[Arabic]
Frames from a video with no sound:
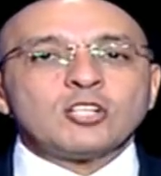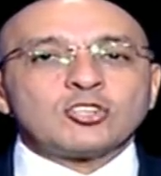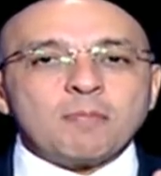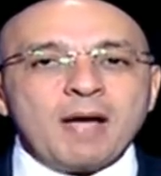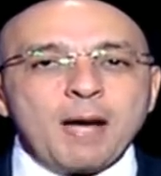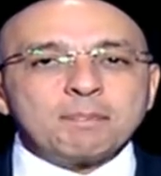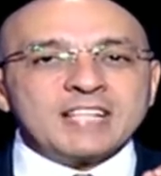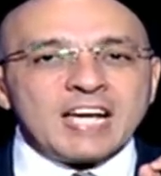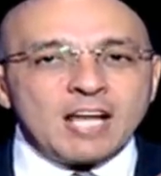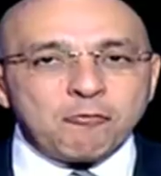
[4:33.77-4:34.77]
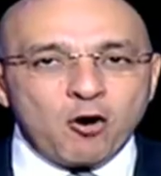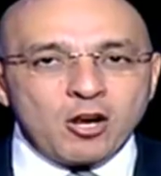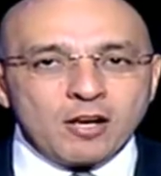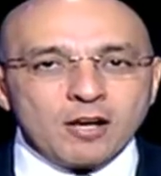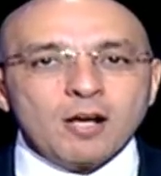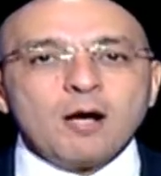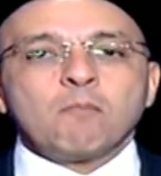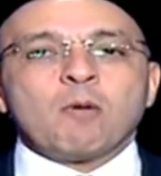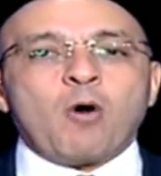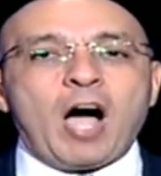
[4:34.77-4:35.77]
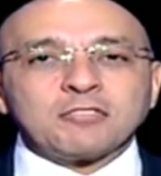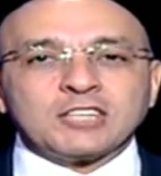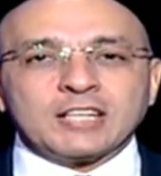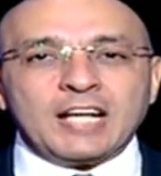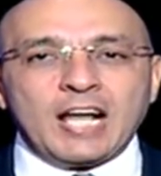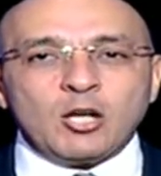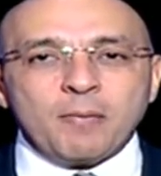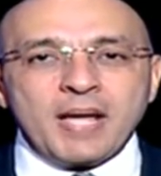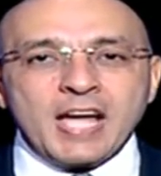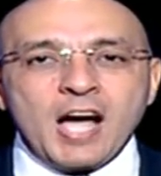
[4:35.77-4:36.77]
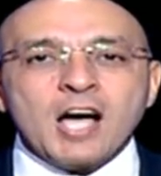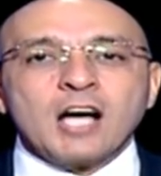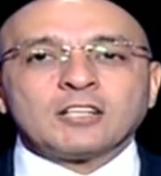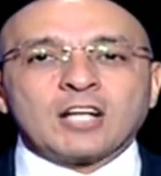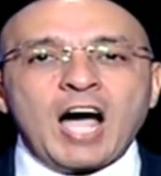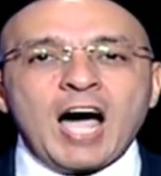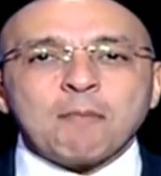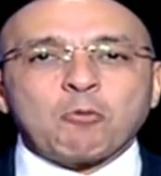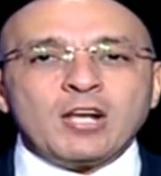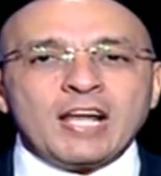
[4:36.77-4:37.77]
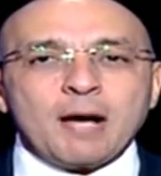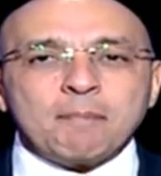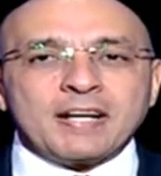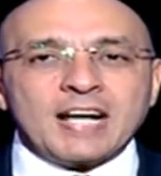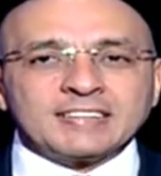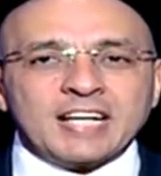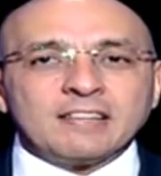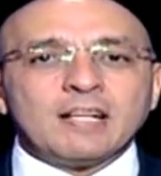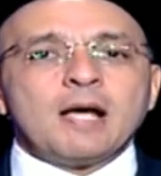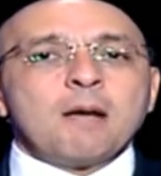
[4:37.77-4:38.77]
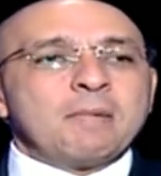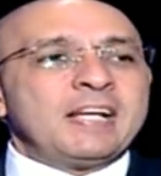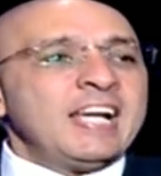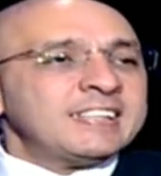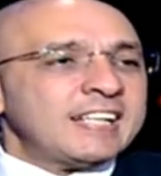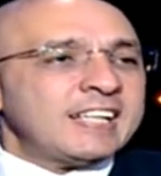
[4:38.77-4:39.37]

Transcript: شباب زي الفل من محافظه القليوبيه نرحب كلنا بمدرسه منيس